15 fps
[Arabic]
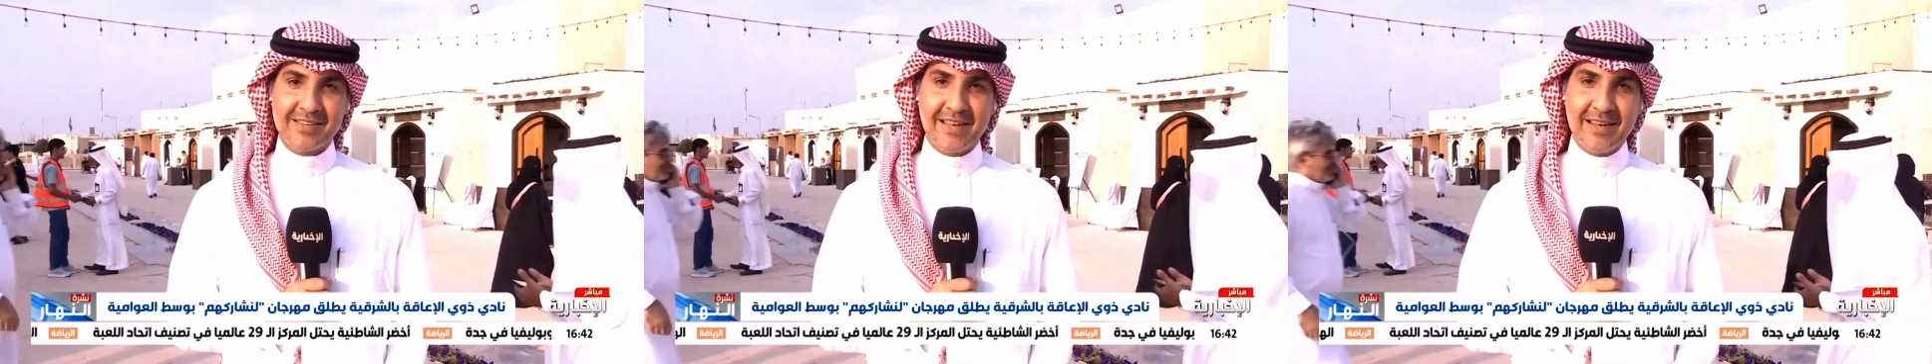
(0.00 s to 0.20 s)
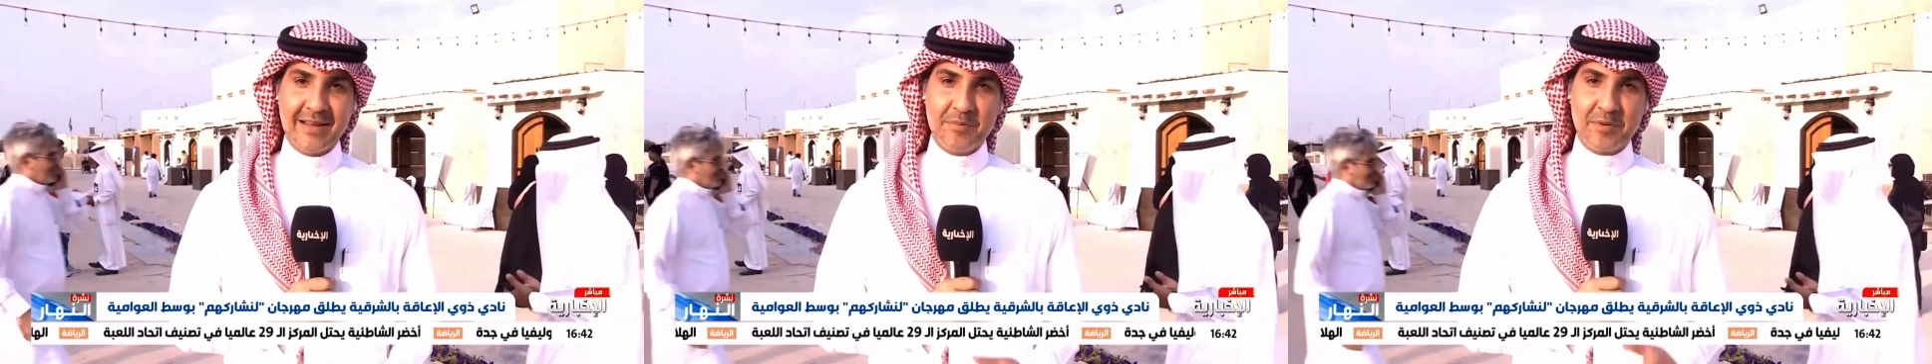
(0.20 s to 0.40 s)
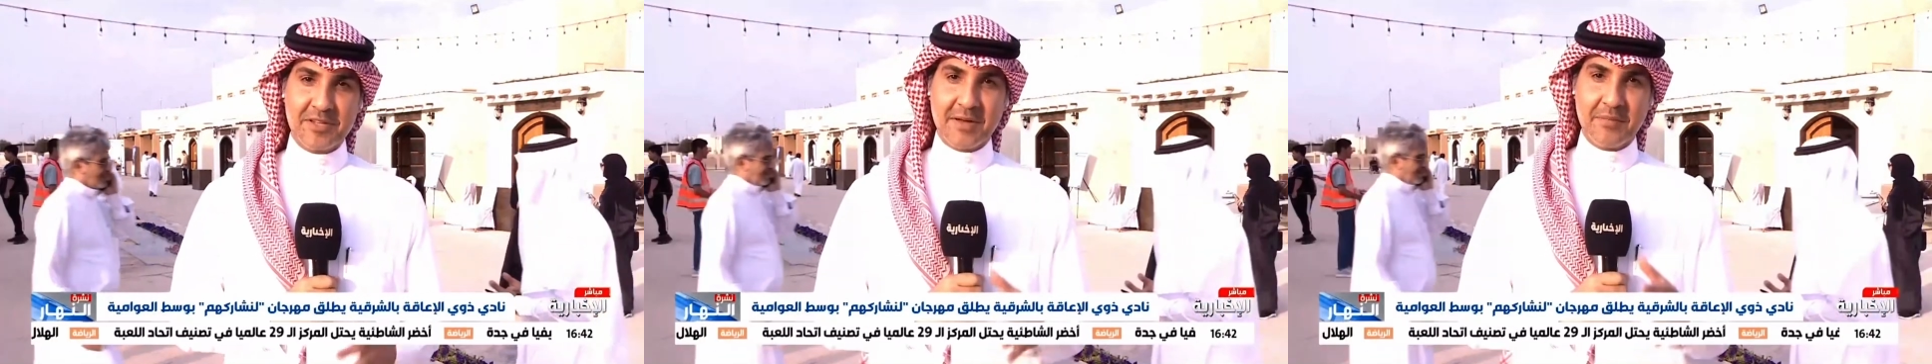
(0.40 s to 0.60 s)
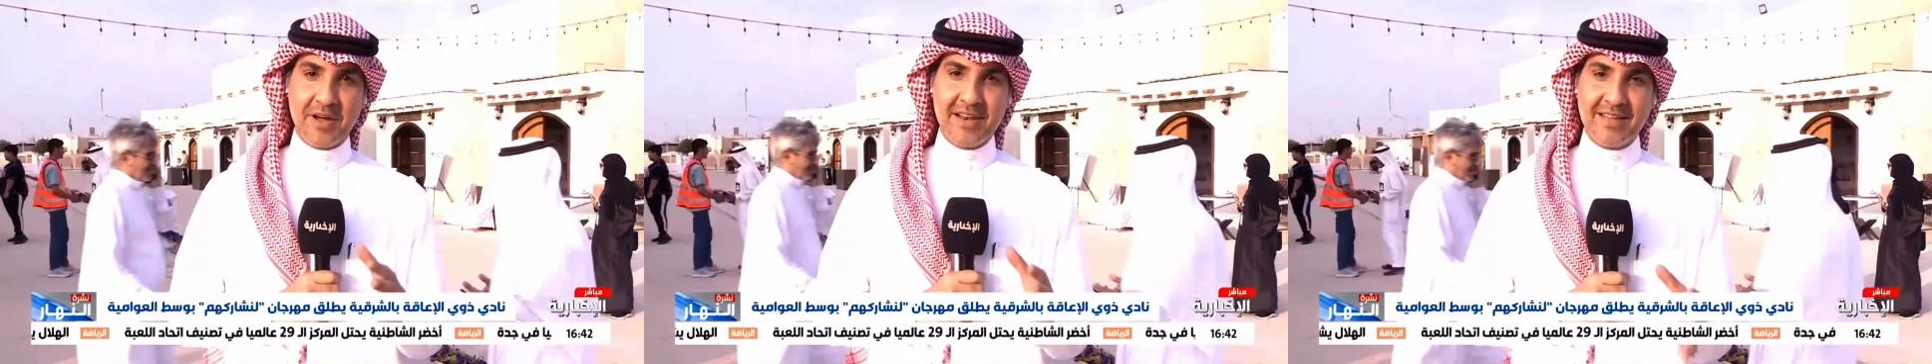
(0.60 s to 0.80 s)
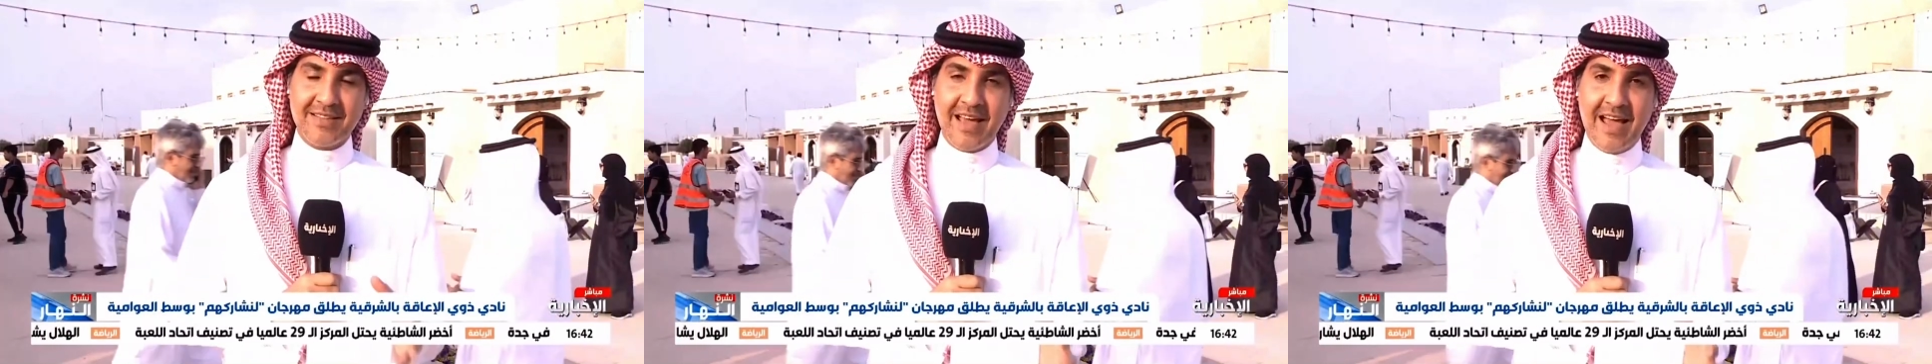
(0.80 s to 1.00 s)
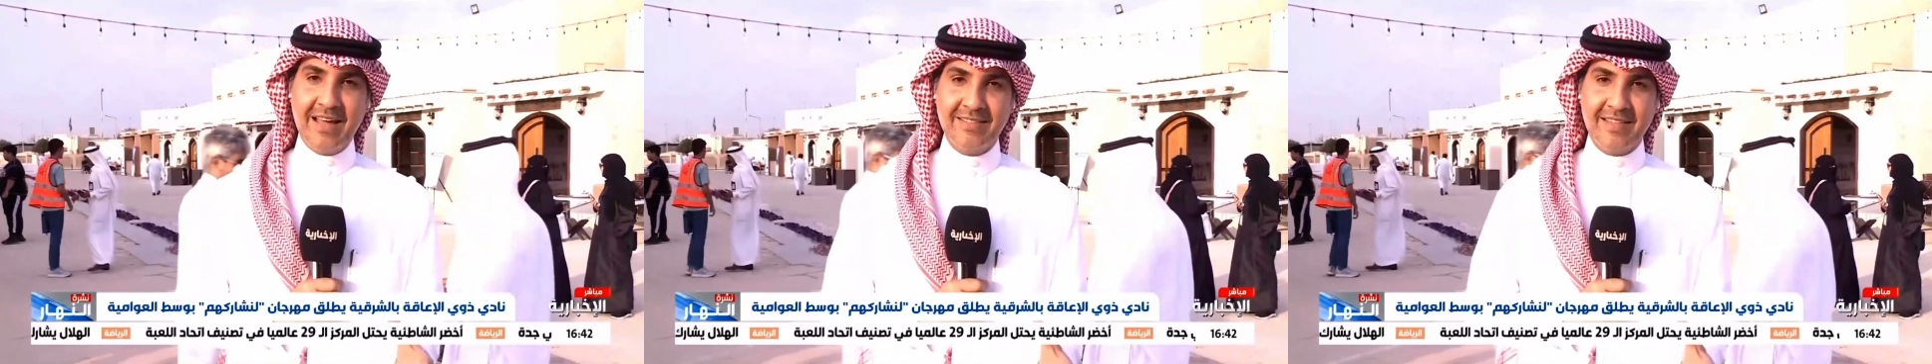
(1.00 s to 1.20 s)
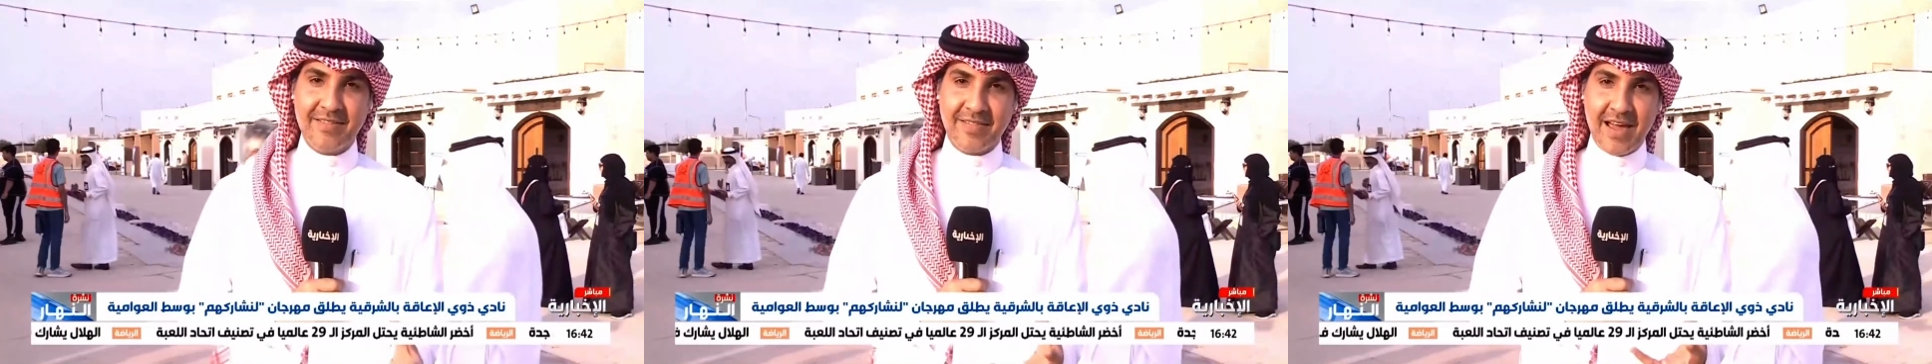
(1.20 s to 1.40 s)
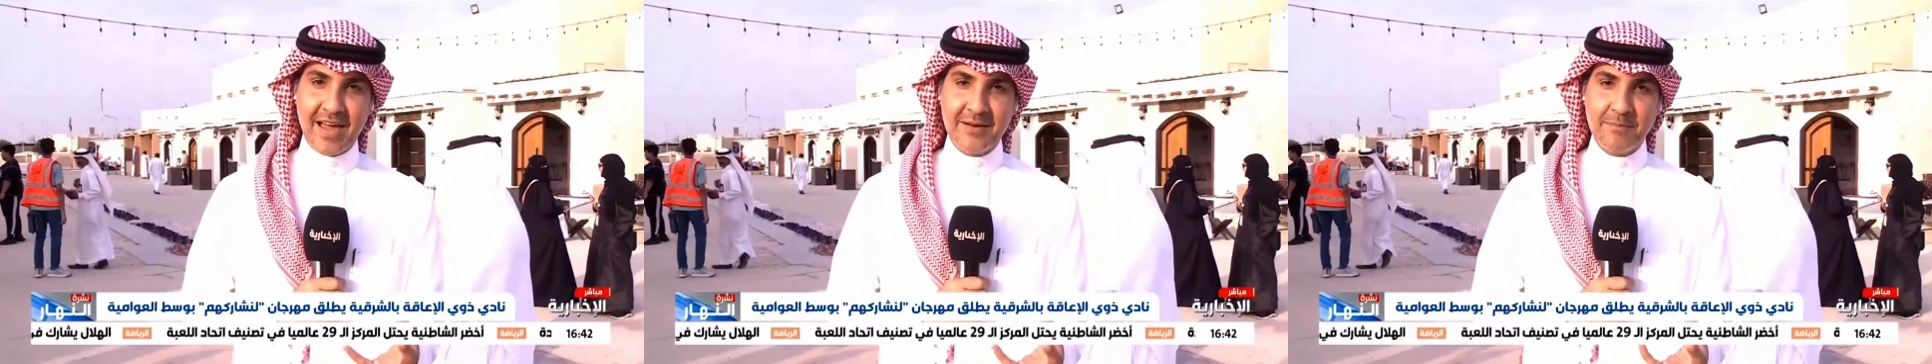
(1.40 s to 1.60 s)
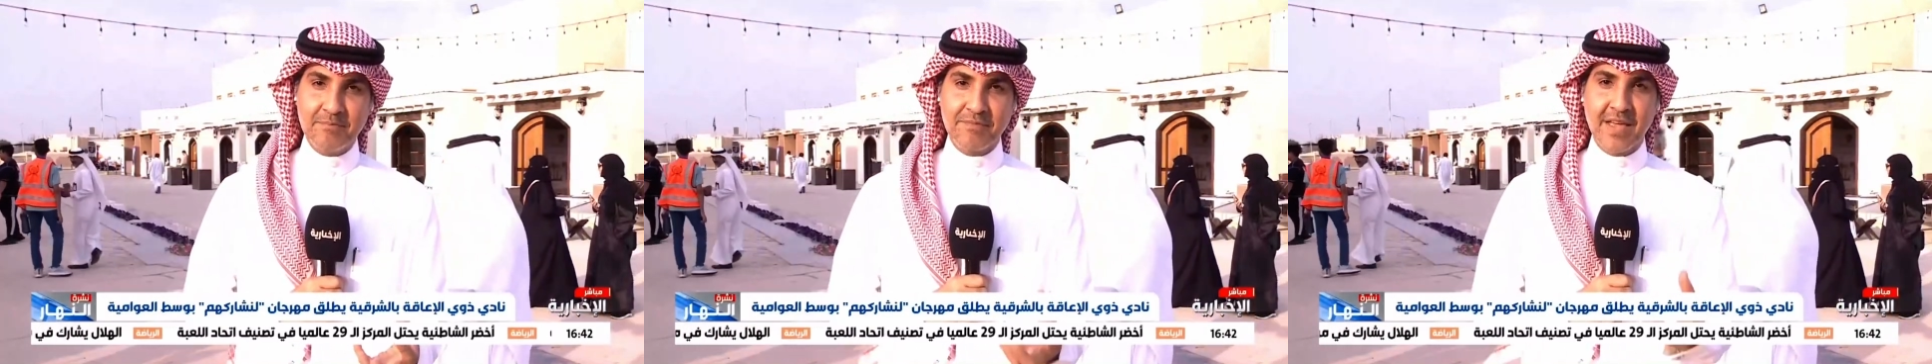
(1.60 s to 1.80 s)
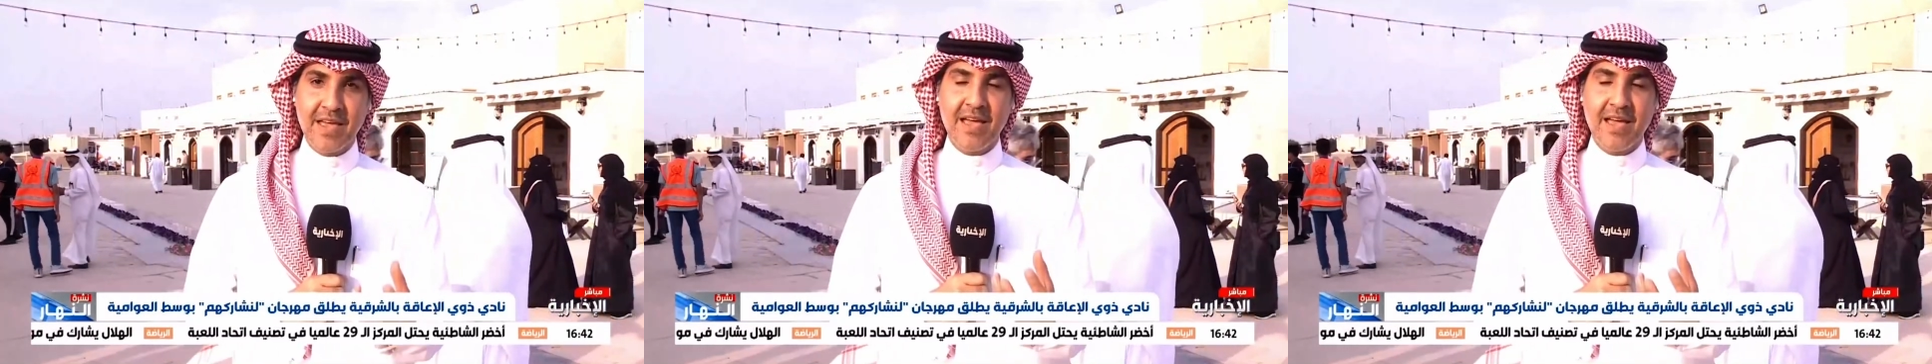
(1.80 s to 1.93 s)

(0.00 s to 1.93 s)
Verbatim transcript: يسلمك طبعا نتحدث عن